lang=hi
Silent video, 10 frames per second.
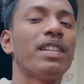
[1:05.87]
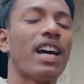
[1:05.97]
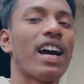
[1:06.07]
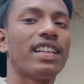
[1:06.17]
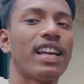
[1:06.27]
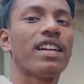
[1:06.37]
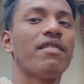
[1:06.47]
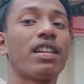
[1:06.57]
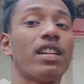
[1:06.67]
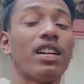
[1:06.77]
तो अभी नहा लिए
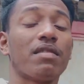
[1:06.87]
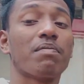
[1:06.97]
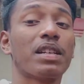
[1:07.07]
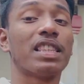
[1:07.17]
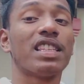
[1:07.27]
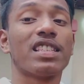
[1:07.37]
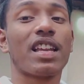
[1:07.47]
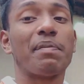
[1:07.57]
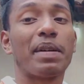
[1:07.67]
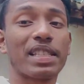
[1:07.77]
वरना कितनी
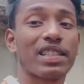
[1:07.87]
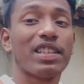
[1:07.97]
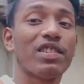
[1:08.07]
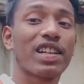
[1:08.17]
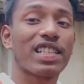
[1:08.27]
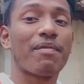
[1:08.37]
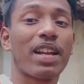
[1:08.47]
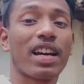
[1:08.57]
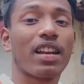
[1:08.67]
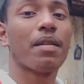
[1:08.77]
सारी परेशानियों का
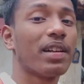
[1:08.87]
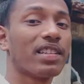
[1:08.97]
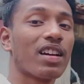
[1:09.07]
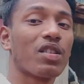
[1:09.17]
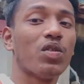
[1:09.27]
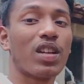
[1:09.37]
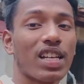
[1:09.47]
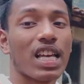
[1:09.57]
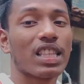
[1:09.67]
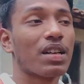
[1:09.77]
सामना करना पड़ता कौन
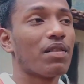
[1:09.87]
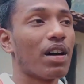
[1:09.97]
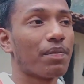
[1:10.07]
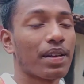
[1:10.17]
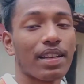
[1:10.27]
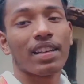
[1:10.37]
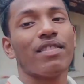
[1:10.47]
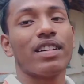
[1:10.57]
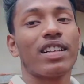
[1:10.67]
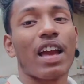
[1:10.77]
आ जाता वहाँ पे
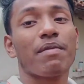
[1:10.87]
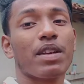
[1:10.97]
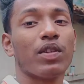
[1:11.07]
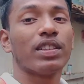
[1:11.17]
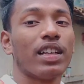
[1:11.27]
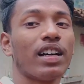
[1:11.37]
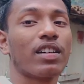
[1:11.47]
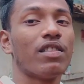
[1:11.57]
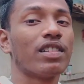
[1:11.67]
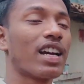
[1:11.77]
फिर टाइम नहीं होता
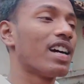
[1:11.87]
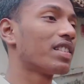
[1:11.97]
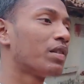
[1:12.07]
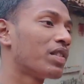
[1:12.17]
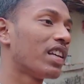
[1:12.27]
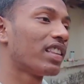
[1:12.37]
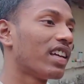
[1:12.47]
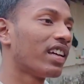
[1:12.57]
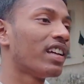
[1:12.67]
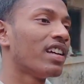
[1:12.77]
कौन कहाँ से घुस
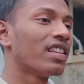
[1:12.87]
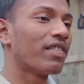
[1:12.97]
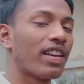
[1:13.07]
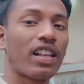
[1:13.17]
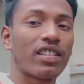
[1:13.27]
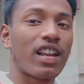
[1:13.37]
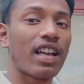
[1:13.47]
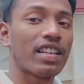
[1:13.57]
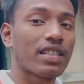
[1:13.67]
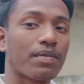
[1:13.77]
जाता तो फिलहाल तो
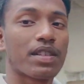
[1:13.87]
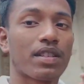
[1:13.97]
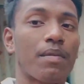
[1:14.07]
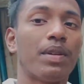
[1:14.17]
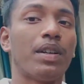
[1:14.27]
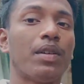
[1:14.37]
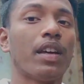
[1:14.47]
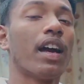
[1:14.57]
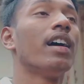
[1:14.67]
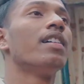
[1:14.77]
नहा लिए सब चीज़ कंप्लीट हो
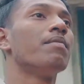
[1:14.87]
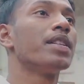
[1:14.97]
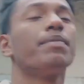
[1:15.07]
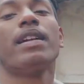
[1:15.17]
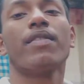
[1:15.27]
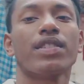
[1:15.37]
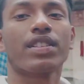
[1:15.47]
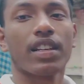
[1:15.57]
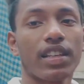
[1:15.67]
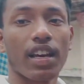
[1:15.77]
गया बस
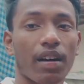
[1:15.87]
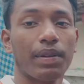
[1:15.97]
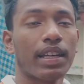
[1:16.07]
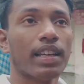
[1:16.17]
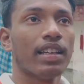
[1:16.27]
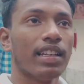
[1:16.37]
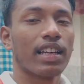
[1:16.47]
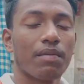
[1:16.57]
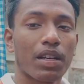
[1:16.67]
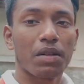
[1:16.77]
ब्रेकफास्ट करनी है अभी
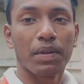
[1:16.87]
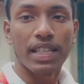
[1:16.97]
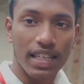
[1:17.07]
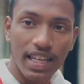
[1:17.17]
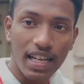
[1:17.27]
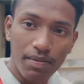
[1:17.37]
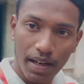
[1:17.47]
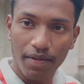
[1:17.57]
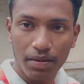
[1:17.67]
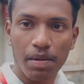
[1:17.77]
लेकिन मेरे को पता नहीं आज
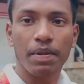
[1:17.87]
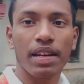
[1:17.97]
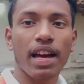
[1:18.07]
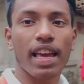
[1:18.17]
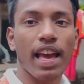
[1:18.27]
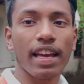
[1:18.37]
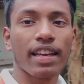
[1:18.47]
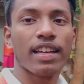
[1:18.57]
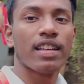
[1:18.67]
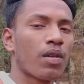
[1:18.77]
ब्रेकफास्ट में बना क्या है
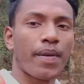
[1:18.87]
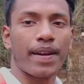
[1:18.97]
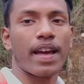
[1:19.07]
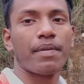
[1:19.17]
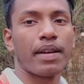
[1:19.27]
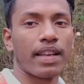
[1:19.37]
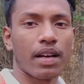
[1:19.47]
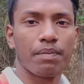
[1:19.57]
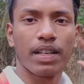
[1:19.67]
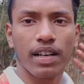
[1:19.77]
जो भी बना है पहले
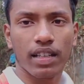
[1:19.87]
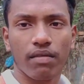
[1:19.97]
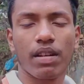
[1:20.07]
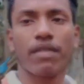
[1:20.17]
कम्प्लीट करते